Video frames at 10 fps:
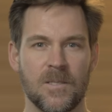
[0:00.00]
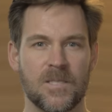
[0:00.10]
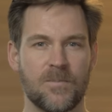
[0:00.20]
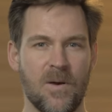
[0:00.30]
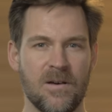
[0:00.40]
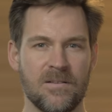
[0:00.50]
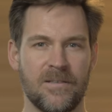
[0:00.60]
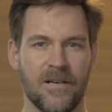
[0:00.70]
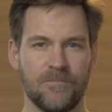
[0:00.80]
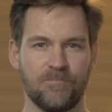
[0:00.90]

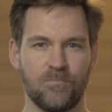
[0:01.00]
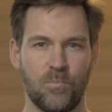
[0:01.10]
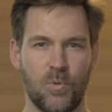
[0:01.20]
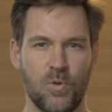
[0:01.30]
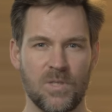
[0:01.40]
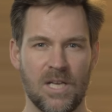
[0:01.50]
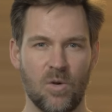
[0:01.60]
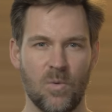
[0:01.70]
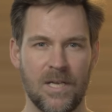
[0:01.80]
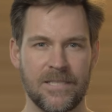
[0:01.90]
Cependant, plus à
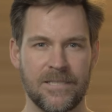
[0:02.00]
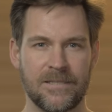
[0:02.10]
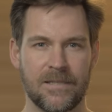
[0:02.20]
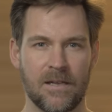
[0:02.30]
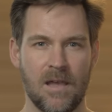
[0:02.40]
l'ouest,